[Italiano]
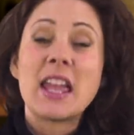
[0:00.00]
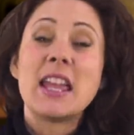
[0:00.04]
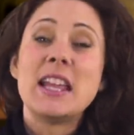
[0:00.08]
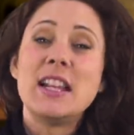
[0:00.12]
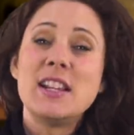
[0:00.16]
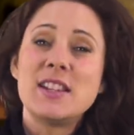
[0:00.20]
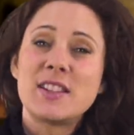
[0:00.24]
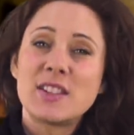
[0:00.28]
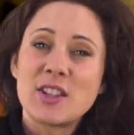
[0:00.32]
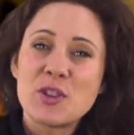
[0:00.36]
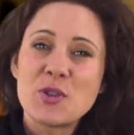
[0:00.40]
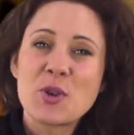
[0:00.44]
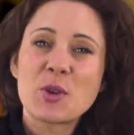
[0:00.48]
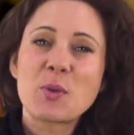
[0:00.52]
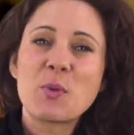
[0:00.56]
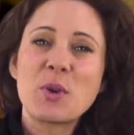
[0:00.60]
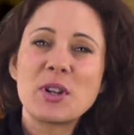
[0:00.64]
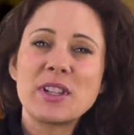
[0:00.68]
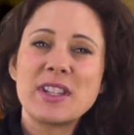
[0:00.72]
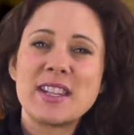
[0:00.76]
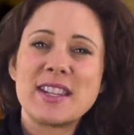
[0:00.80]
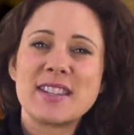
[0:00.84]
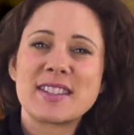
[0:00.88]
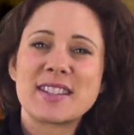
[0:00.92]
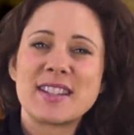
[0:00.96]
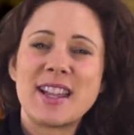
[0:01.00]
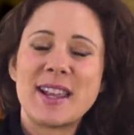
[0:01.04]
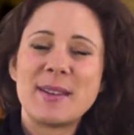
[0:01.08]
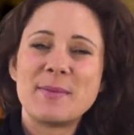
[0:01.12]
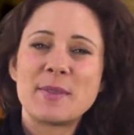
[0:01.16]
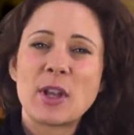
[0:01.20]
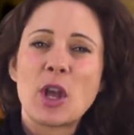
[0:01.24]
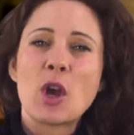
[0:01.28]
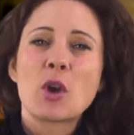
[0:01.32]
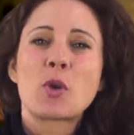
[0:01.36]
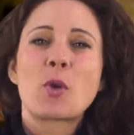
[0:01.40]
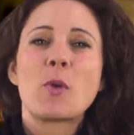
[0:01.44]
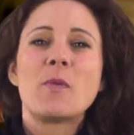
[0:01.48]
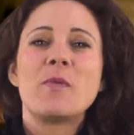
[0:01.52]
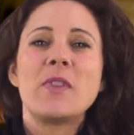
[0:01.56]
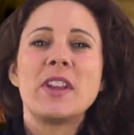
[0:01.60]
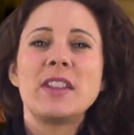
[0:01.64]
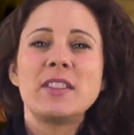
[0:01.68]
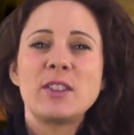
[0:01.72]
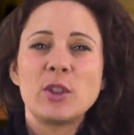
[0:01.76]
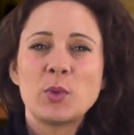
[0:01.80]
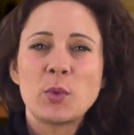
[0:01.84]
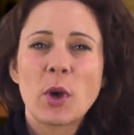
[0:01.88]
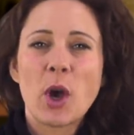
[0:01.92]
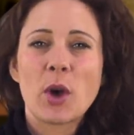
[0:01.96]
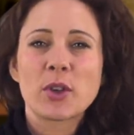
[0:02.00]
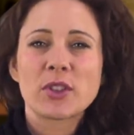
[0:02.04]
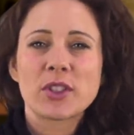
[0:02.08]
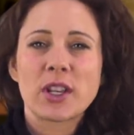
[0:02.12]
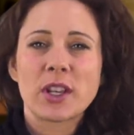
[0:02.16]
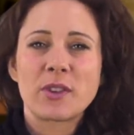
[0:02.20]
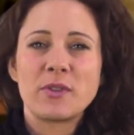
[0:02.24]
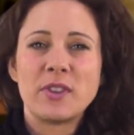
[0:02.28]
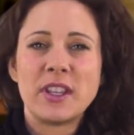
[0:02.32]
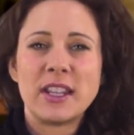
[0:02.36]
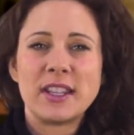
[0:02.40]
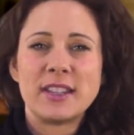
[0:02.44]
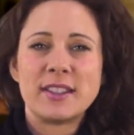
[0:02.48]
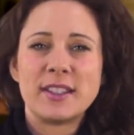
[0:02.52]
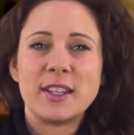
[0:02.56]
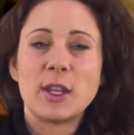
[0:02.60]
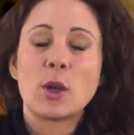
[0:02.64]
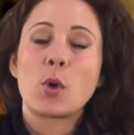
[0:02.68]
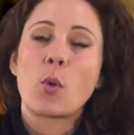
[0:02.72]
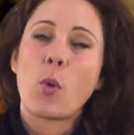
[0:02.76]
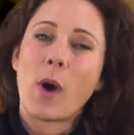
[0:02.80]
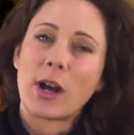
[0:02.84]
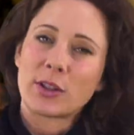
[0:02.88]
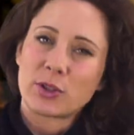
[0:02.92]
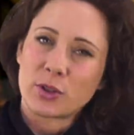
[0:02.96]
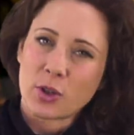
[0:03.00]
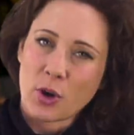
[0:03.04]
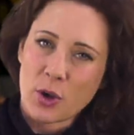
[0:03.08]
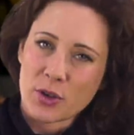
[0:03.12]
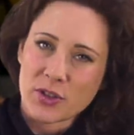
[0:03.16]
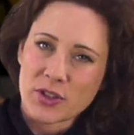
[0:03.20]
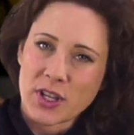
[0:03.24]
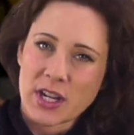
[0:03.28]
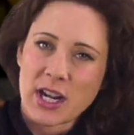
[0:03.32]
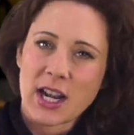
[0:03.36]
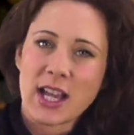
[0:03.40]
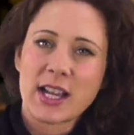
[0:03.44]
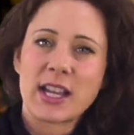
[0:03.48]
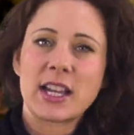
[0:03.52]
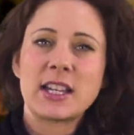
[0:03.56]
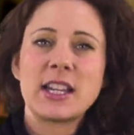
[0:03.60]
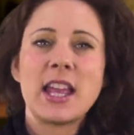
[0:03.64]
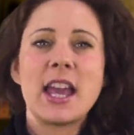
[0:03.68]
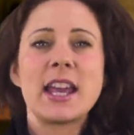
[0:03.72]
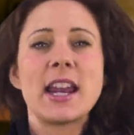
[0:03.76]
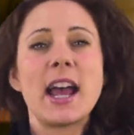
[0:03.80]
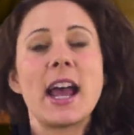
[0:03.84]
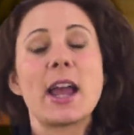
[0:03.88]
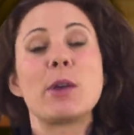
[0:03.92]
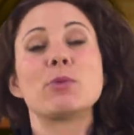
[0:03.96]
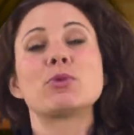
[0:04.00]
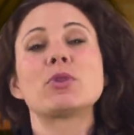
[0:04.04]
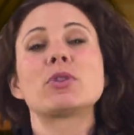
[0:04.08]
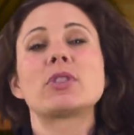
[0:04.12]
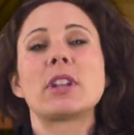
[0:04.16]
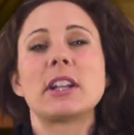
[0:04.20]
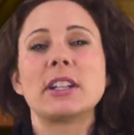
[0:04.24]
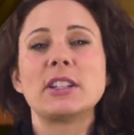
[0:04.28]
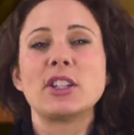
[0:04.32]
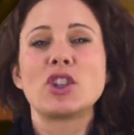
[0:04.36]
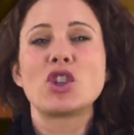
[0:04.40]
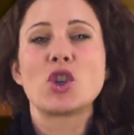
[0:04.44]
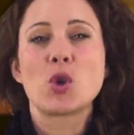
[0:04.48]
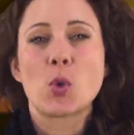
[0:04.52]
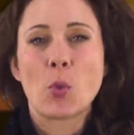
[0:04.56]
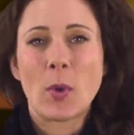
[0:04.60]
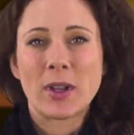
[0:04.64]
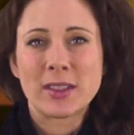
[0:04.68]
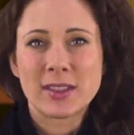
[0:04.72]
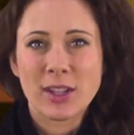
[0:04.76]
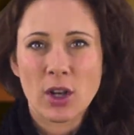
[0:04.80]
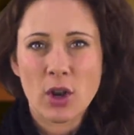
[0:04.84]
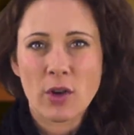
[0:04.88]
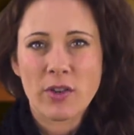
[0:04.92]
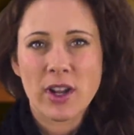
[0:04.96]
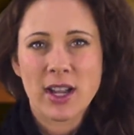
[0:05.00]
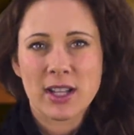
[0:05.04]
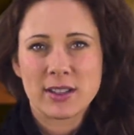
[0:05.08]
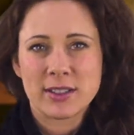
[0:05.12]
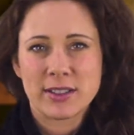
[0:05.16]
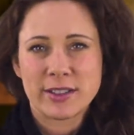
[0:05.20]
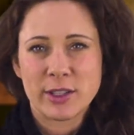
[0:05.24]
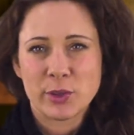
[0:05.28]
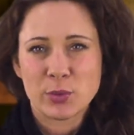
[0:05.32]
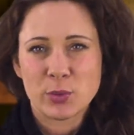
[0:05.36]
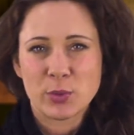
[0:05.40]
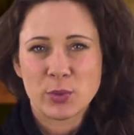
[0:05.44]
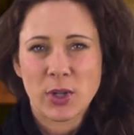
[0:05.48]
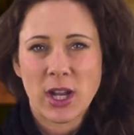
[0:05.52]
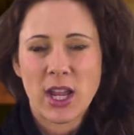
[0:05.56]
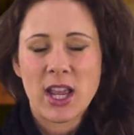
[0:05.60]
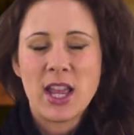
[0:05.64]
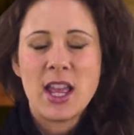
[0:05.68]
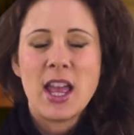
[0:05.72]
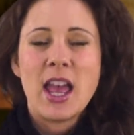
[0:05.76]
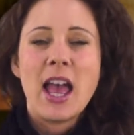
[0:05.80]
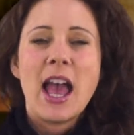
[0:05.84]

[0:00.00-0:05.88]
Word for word: Il signor Walt Disney, con 22 Oscar vinti, 4 Oscar alla carriera e un totale di 59 candidature.